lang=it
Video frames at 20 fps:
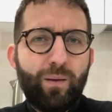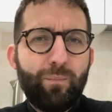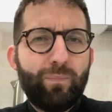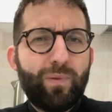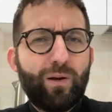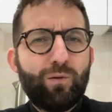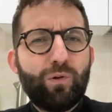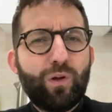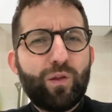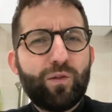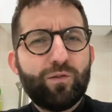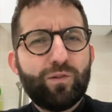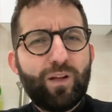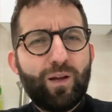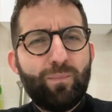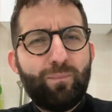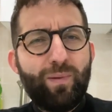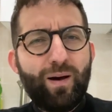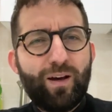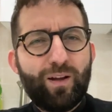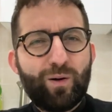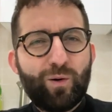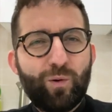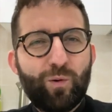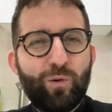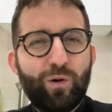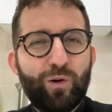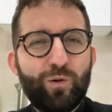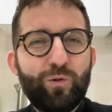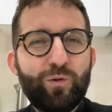Per questo dal
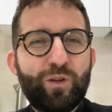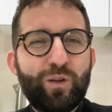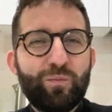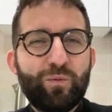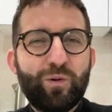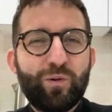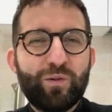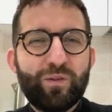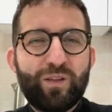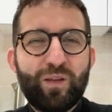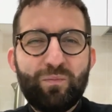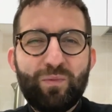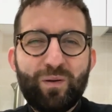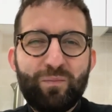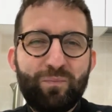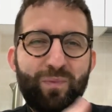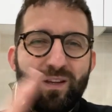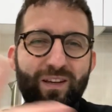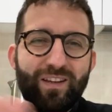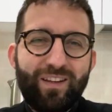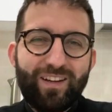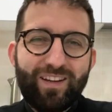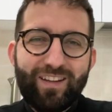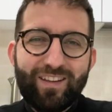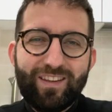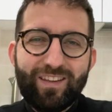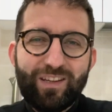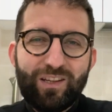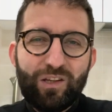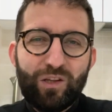parroco all'ultimo dei bambini del
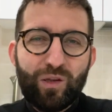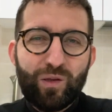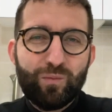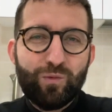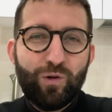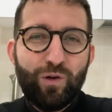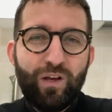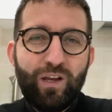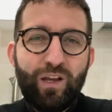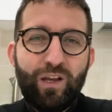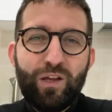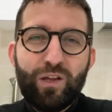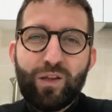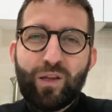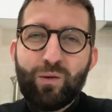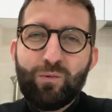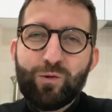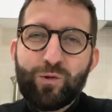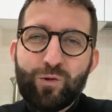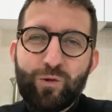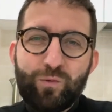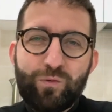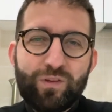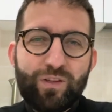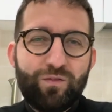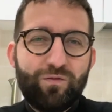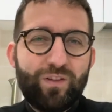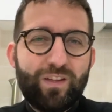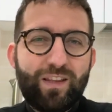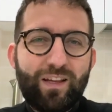catechismo siamo tutti
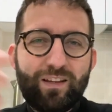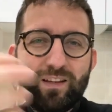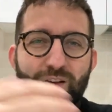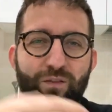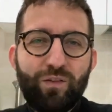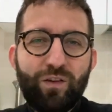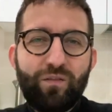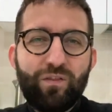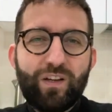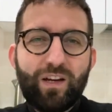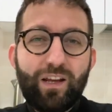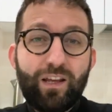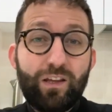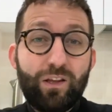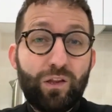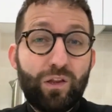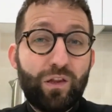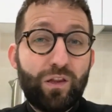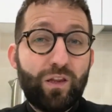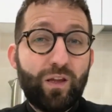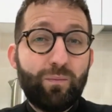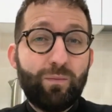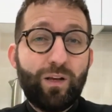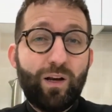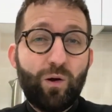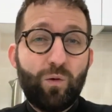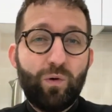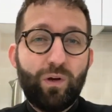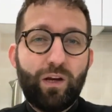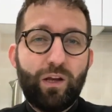invitati a vivere insieme
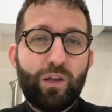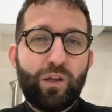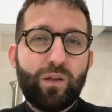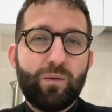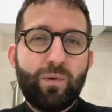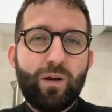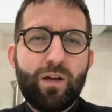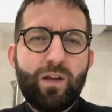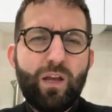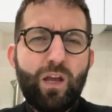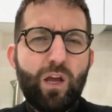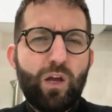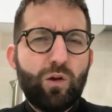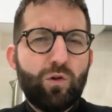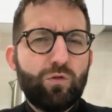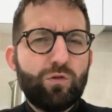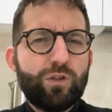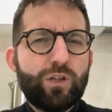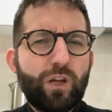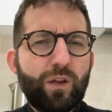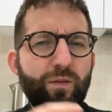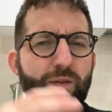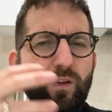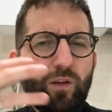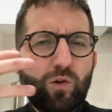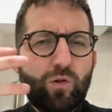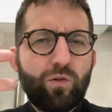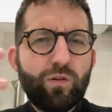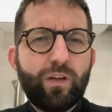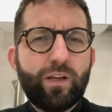la Quaresima con gesti
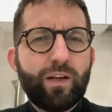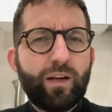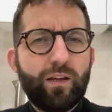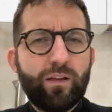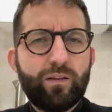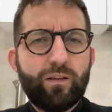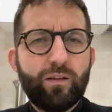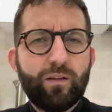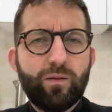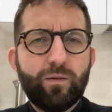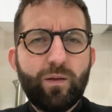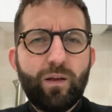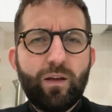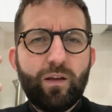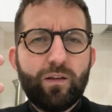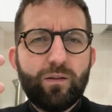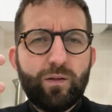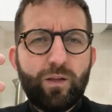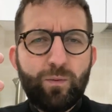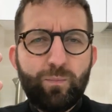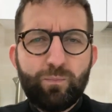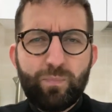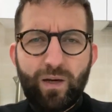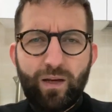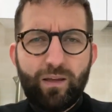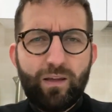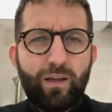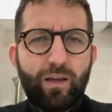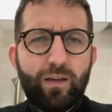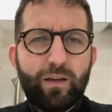concreti di
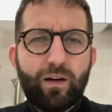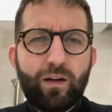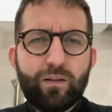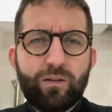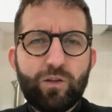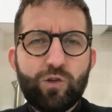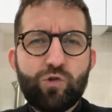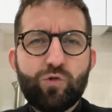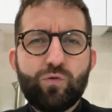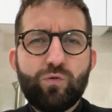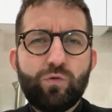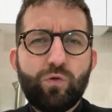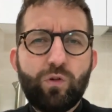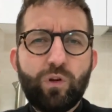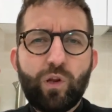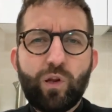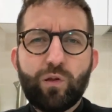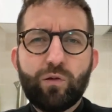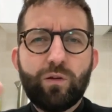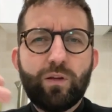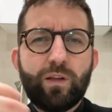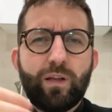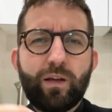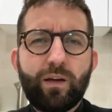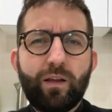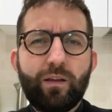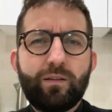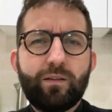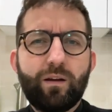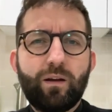preghiera, digiuno e
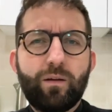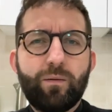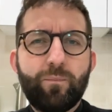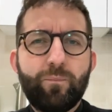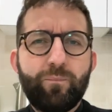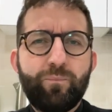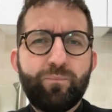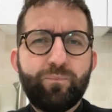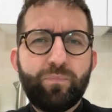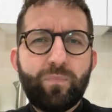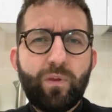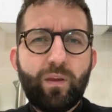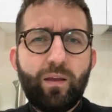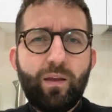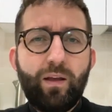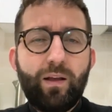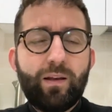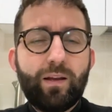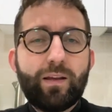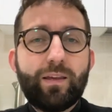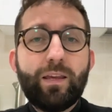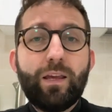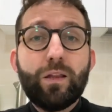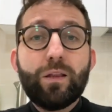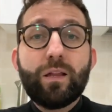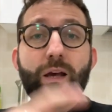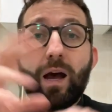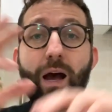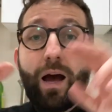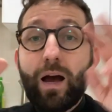solidarietà. La
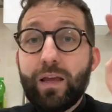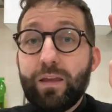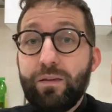Chiesa ha